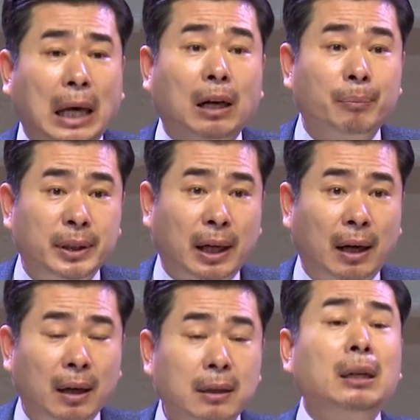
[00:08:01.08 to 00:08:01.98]

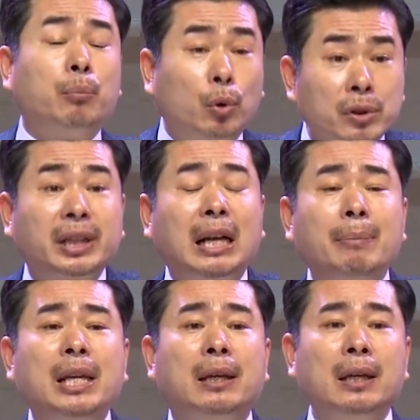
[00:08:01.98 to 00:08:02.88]
단어입니다. 그냥 모든
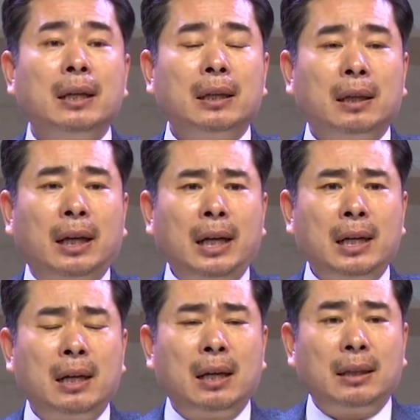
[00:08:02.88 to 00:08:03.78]
사람이 예,
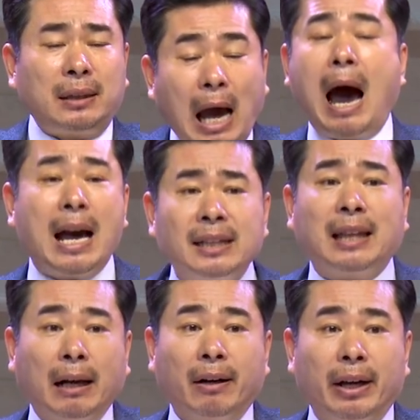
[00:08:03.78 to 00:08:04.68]
다 아는
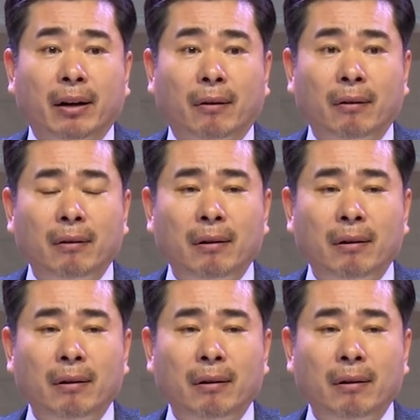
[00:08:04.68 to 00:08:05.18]
단어예요.